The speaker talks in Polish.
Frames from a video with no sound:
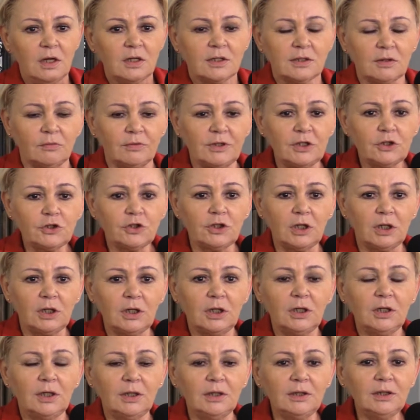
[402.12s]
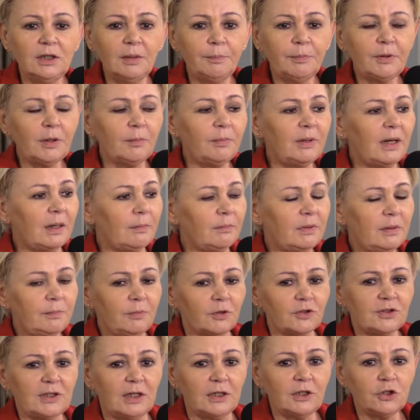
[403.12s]
Są jeszcze inne problemy,
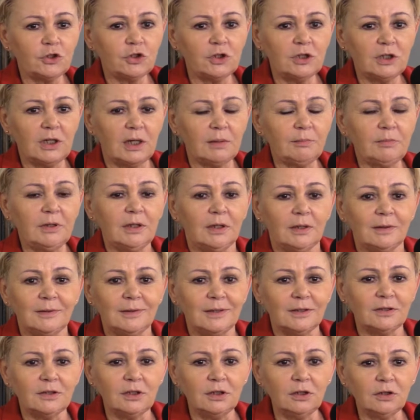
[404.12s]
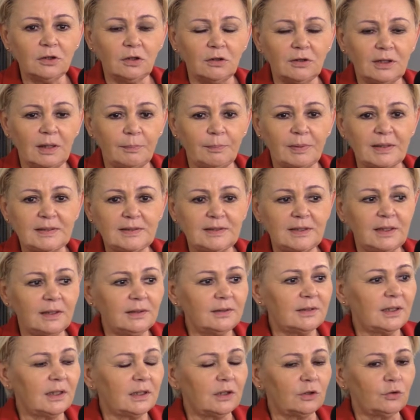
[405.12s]
bo zależy nam nie tylko na
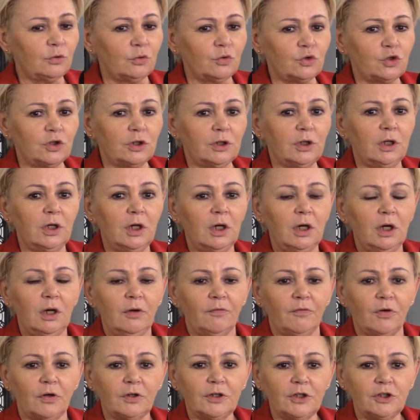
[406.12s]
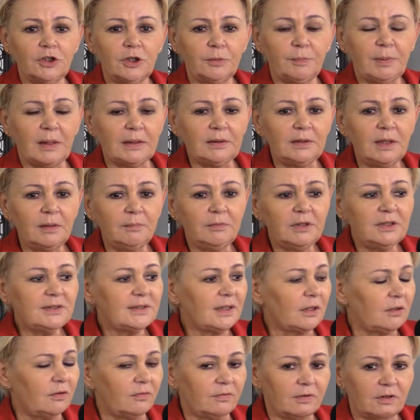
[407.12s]
pacjentach, którzy w okresie pandemii
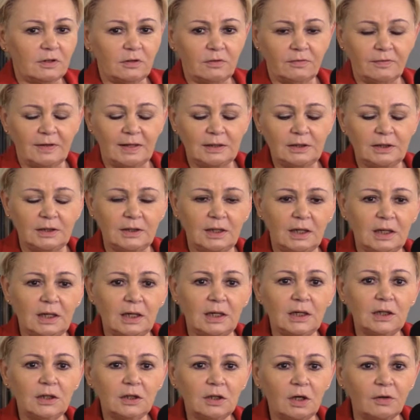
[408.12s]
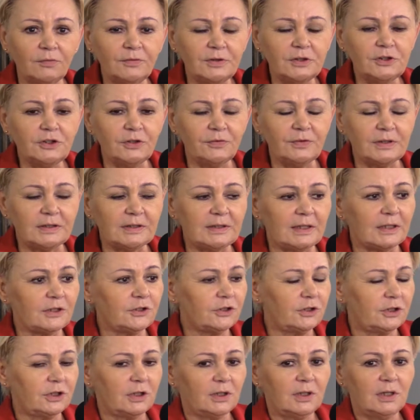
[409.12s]
zachorowali na
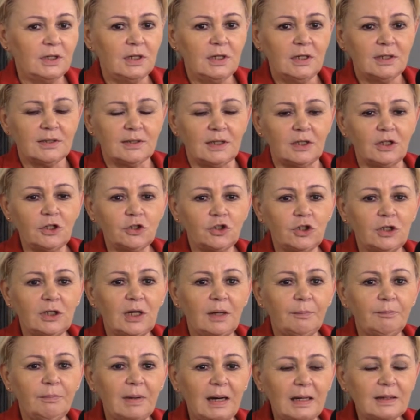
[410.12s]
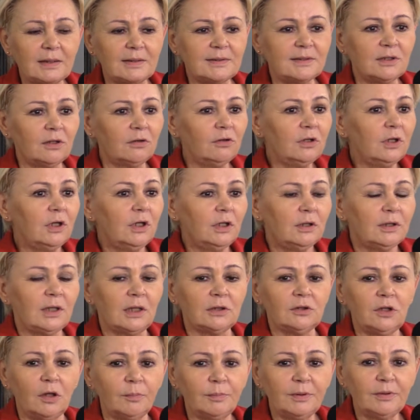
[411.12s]
COVID-19. Zależy nam bardzo na
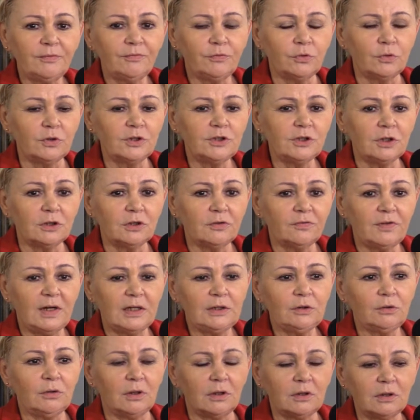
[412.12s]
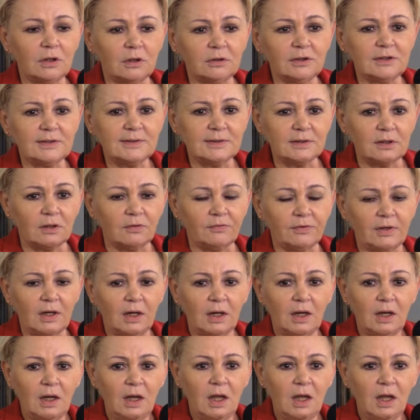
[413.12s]
dobrym funkcjonowaniu ochrony zdrowia.